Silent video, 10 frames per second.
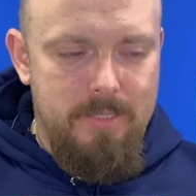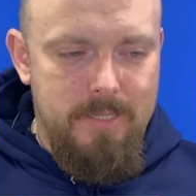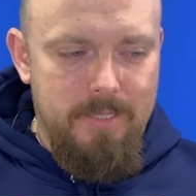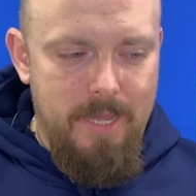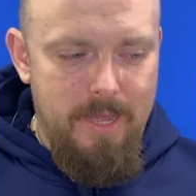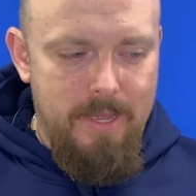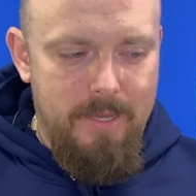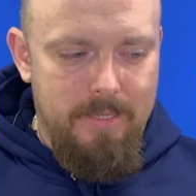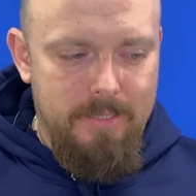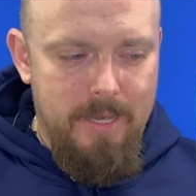
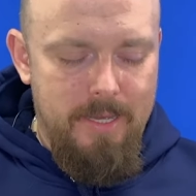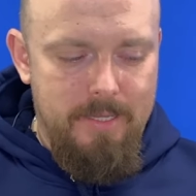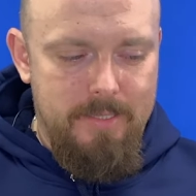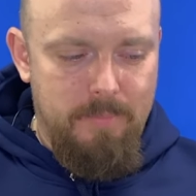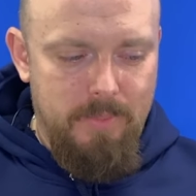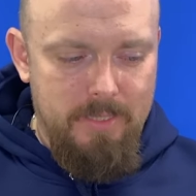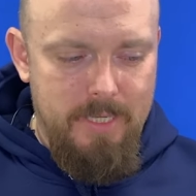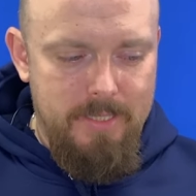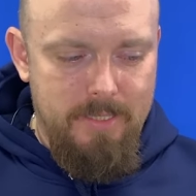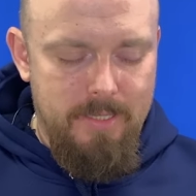цена на
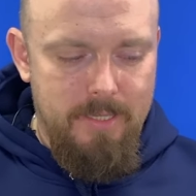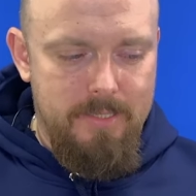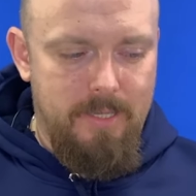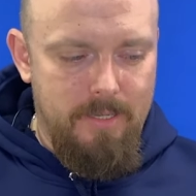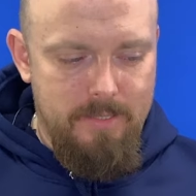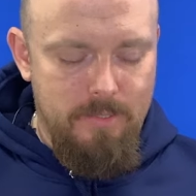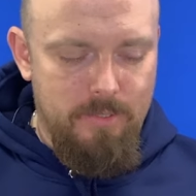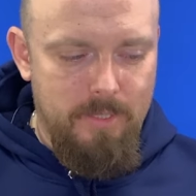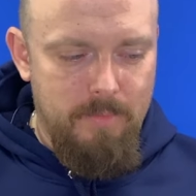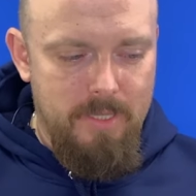теплоносители с
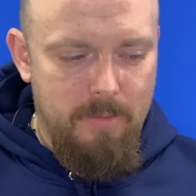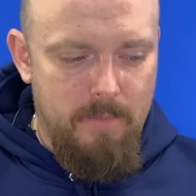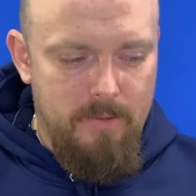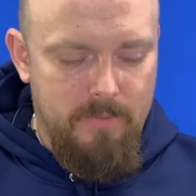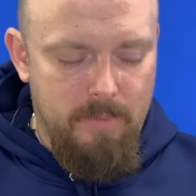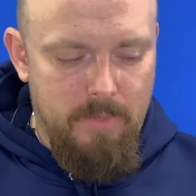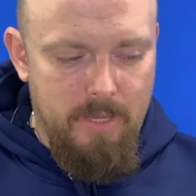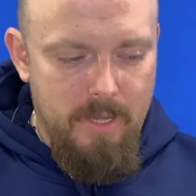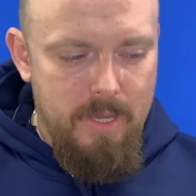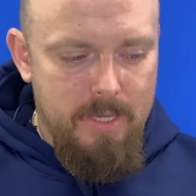традиционными добавками
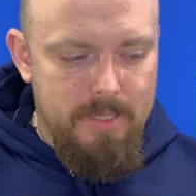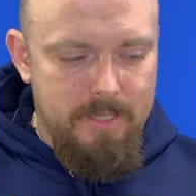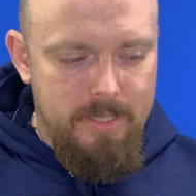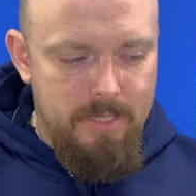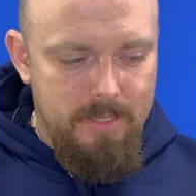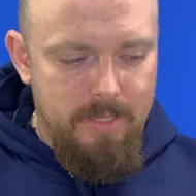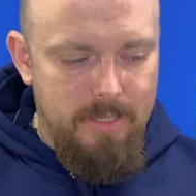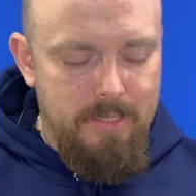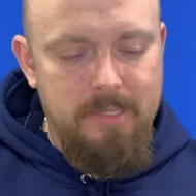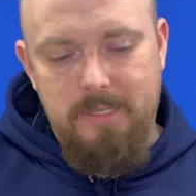
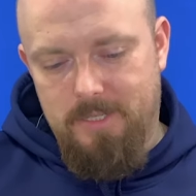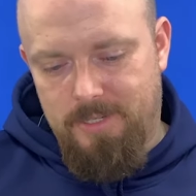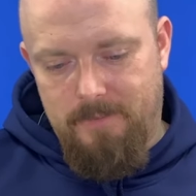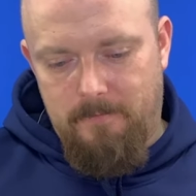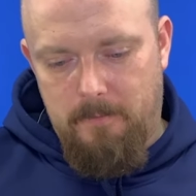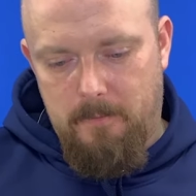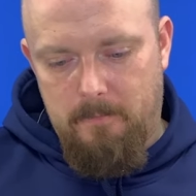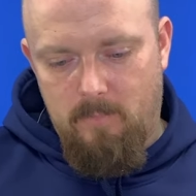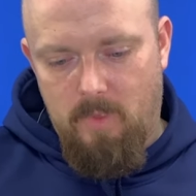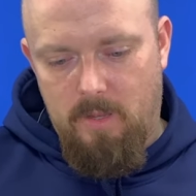значительно ниже.
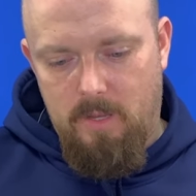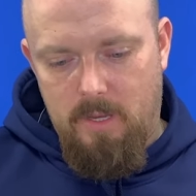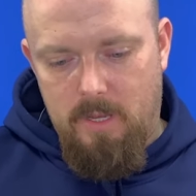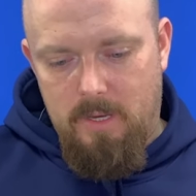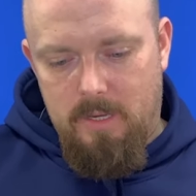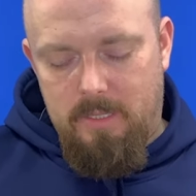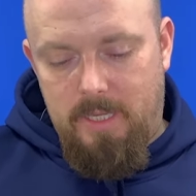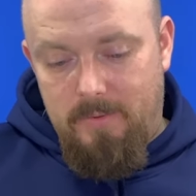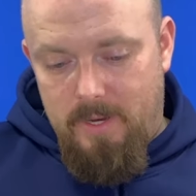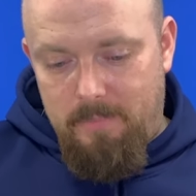На
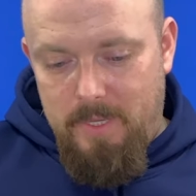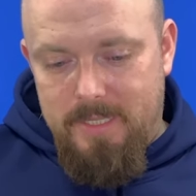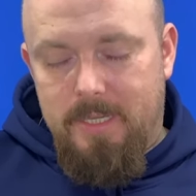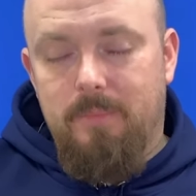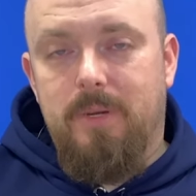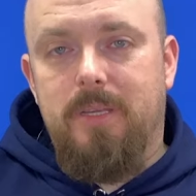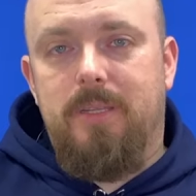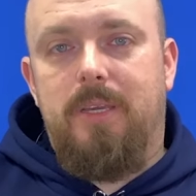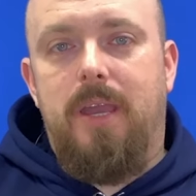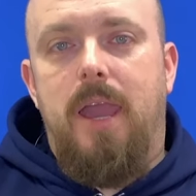европейском
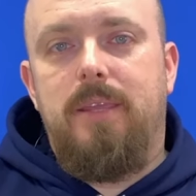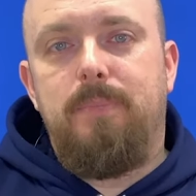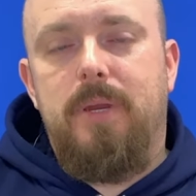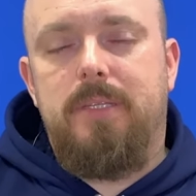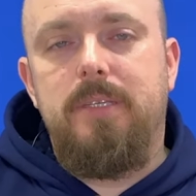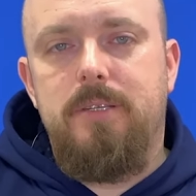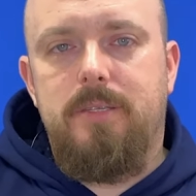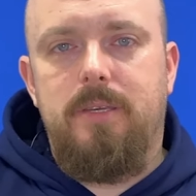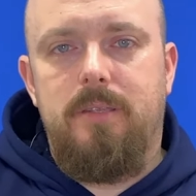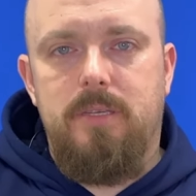рынке они
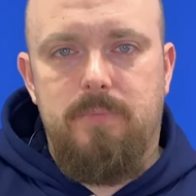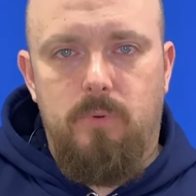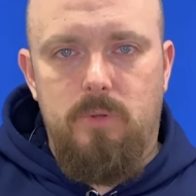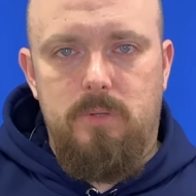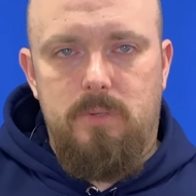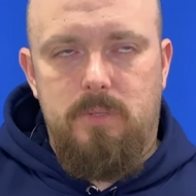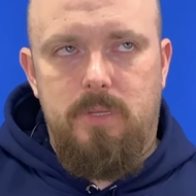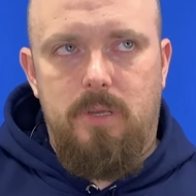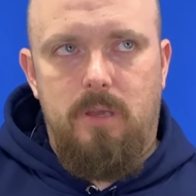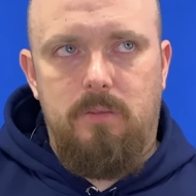практически не
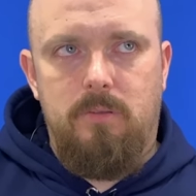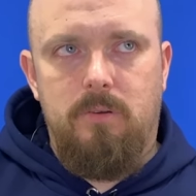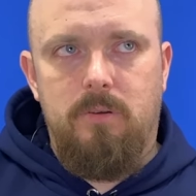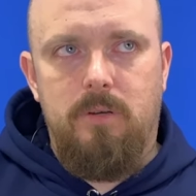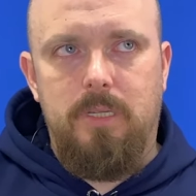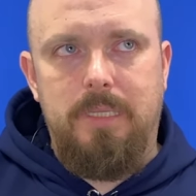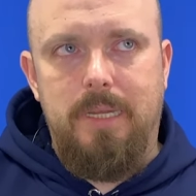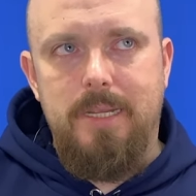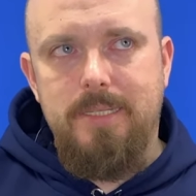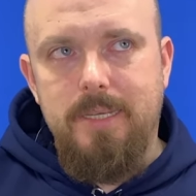используются, но
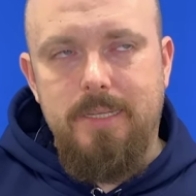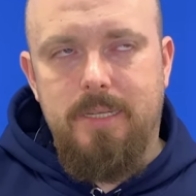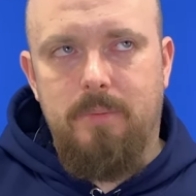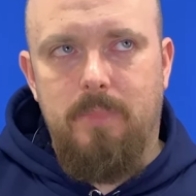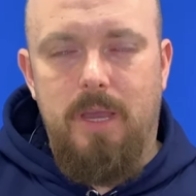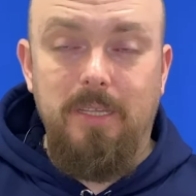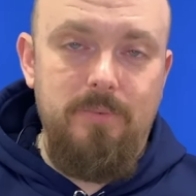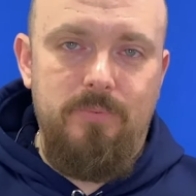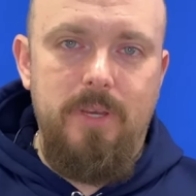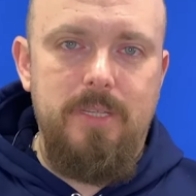на российском
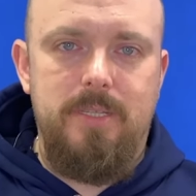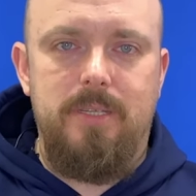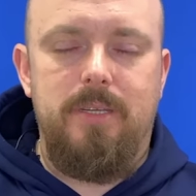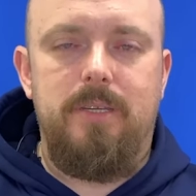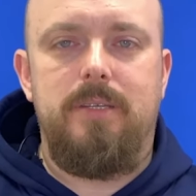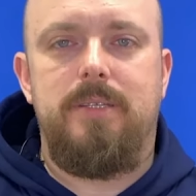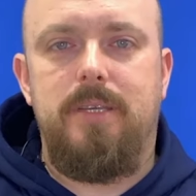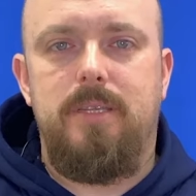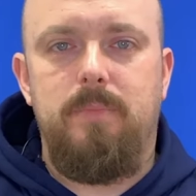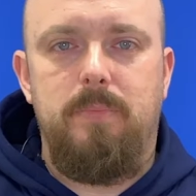антифризы с
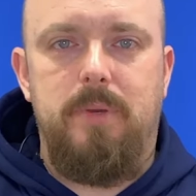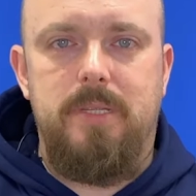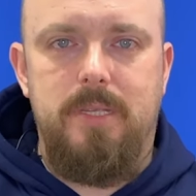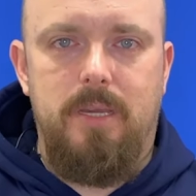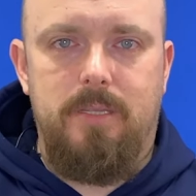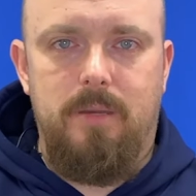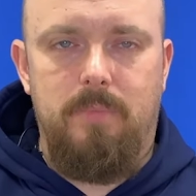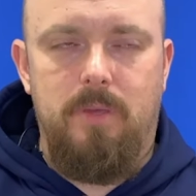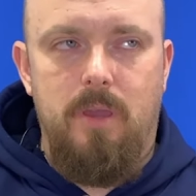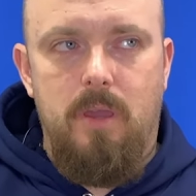этими присадками